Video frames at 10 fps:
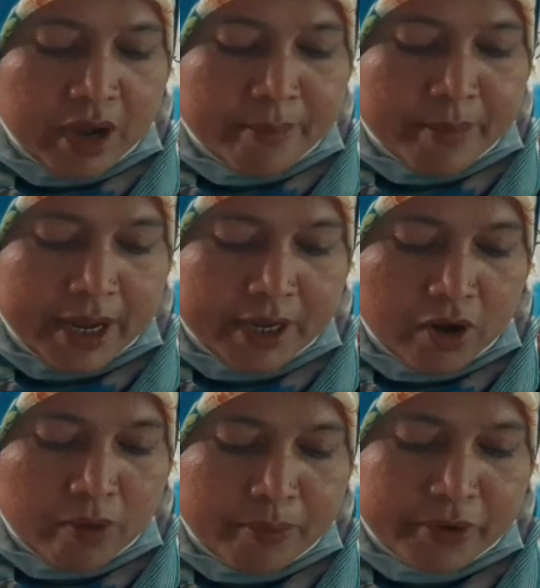আমরা
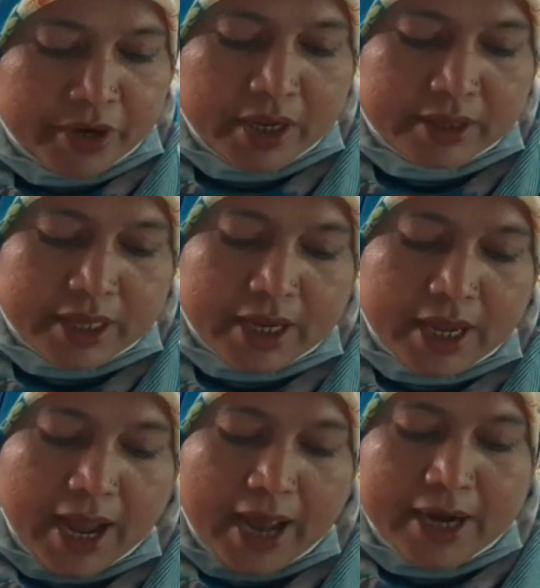একে অপরের
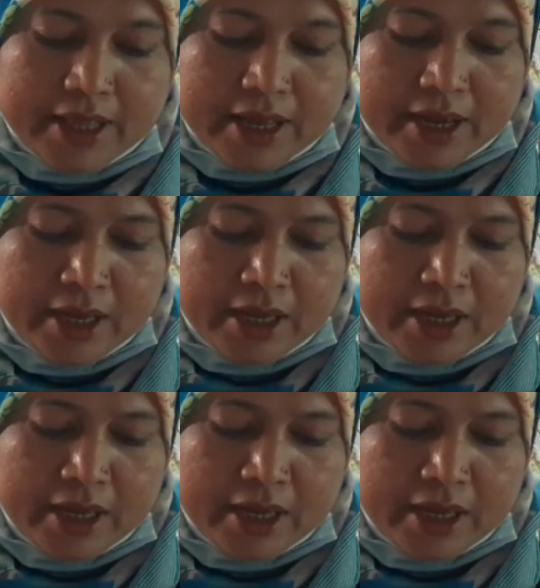থেকে আলাদা